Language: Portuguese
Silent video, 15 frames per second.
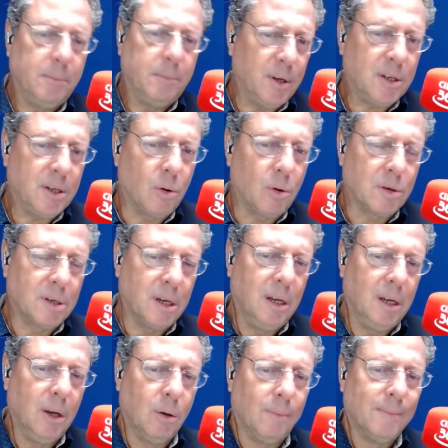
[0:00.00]
Depois que
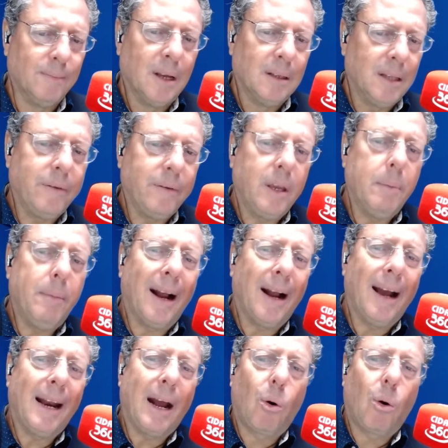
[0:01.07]
conseguiu, teve que
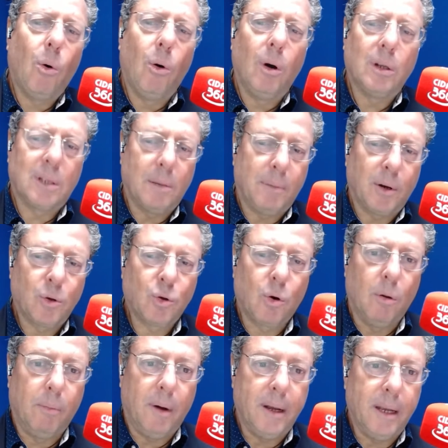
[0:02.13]
pagar a conta para os
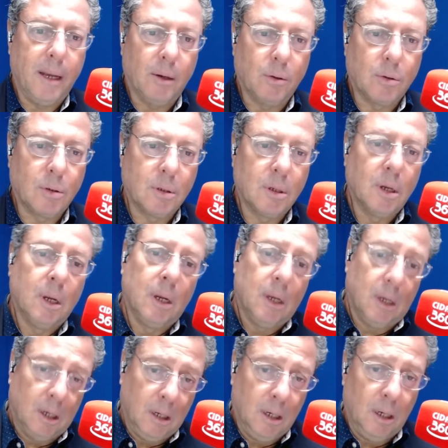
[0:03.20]
companheiros
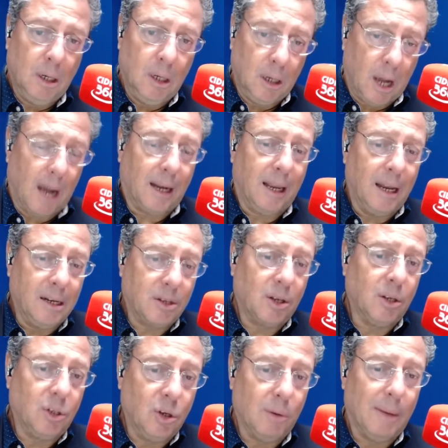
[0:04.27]
e aqueles
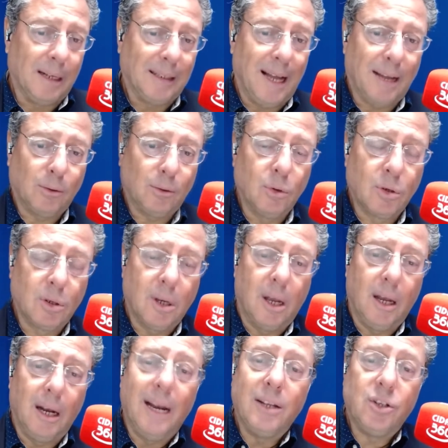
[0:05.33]
que tinham mandatos
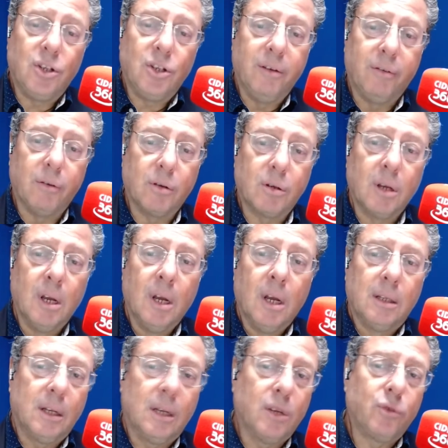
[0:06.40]
eletivos.
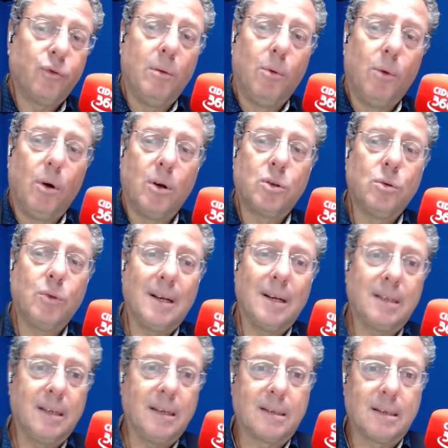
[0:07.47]
Transformou sua
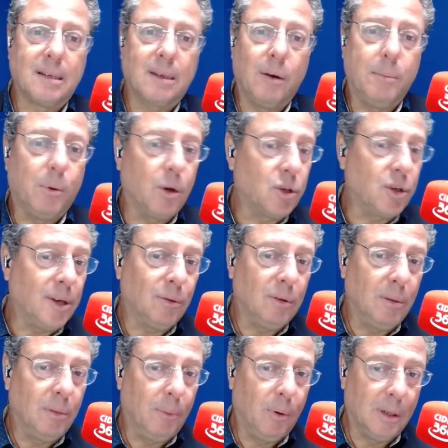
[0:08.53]
ascensão em projeto
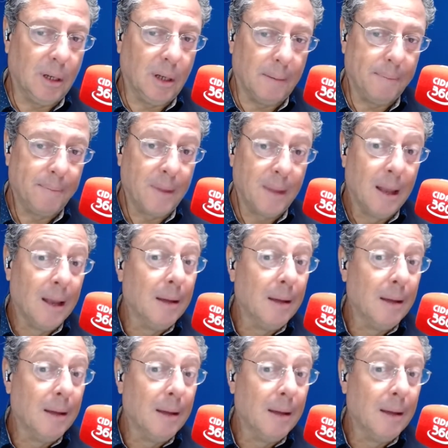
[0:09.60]
de poder.